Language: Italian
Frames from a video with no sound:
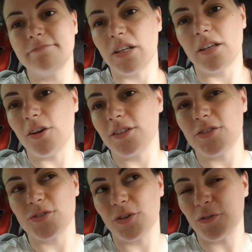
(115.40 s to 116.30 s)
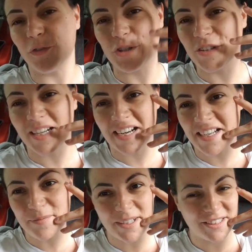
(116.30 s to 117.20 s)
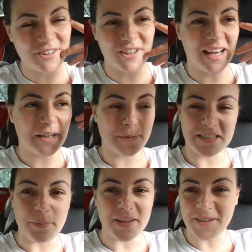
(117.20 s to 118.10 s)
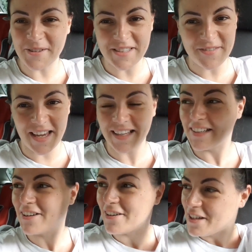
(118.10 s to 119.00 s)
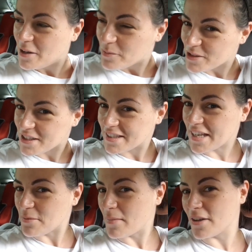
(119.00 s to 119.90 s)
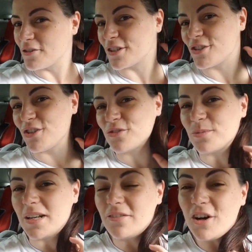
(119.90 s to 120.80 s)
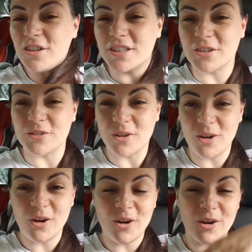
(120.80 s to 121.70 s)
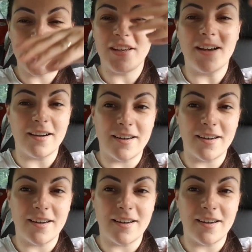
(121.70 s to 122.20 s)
eh, io adesso non voglio entrare nei particolari ma sapete cosa viene no? bisogna andare in bagno 300.000 volte con dolori